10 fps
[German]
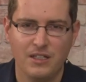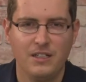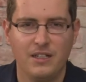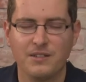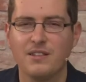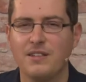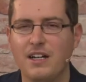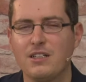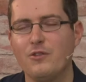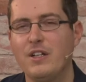es
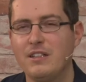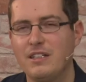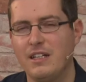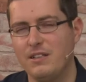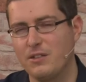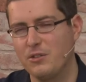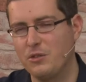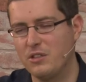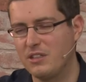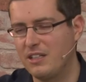gesagt werden kann, dass
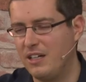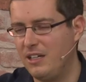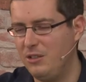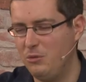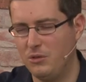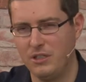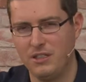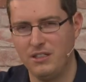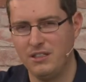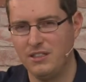Gott kein Unheil,
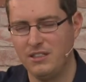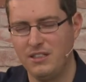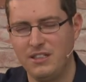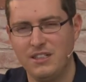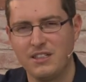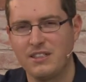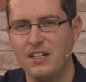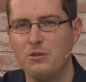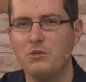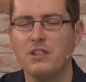
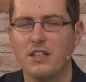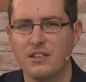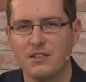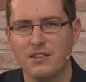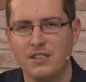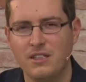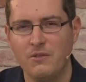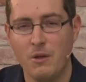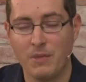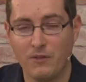kein Unrecht
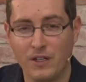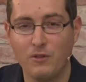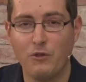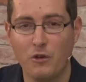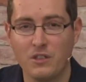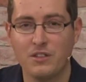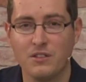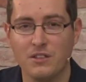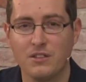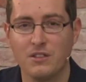im Adventvolk
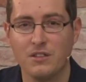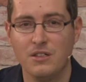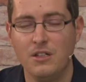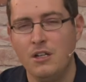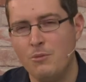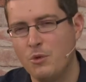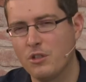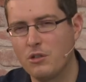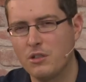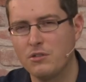sieht. Möge
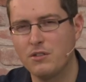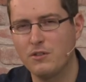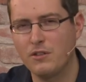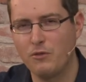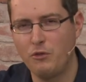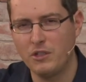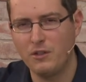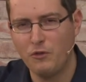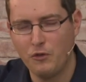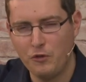Gott uns vor den
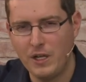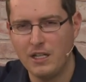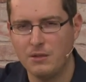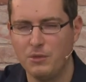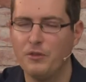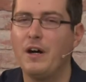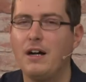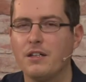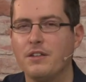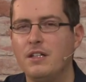Fehlern
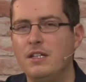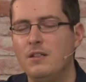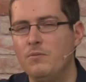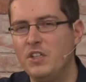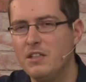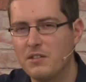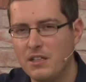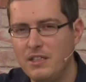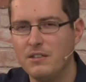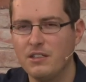bewahren, die die
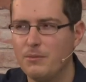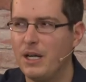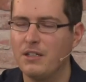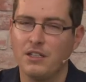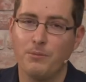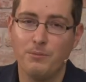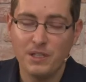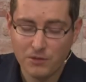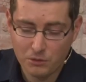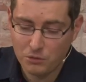Israeliten gemacht haben,
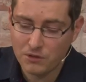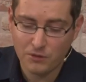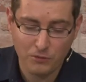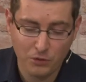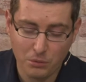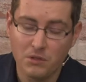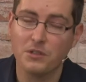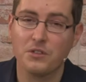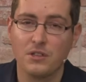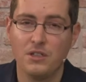bis kurz vor
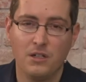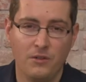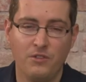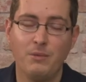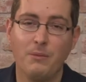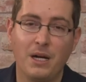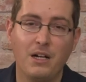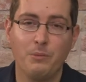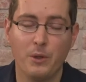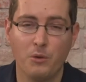Schluss, wie bei Baal
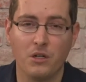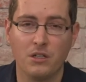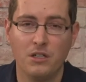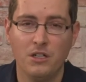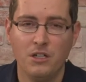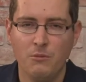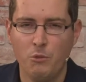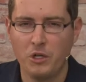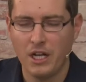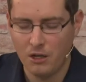Peor.
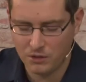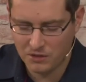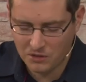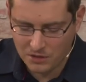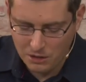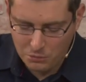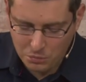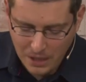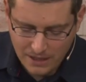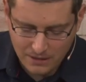Möge er uns
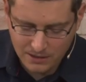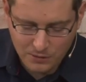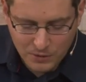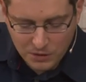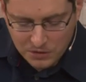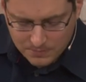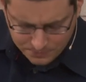schenken, dass wir aus